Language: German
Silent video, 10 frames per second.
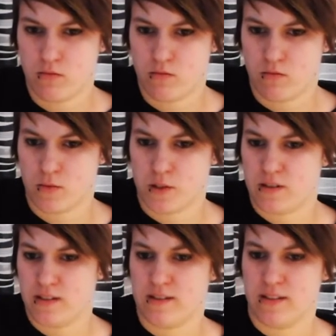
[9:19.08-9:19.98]
Es
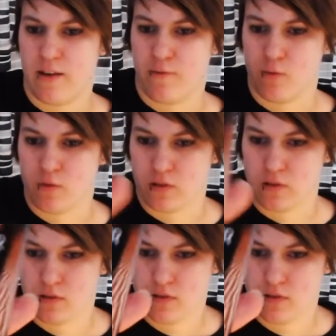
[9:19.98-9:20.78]
ist sehr flüssig.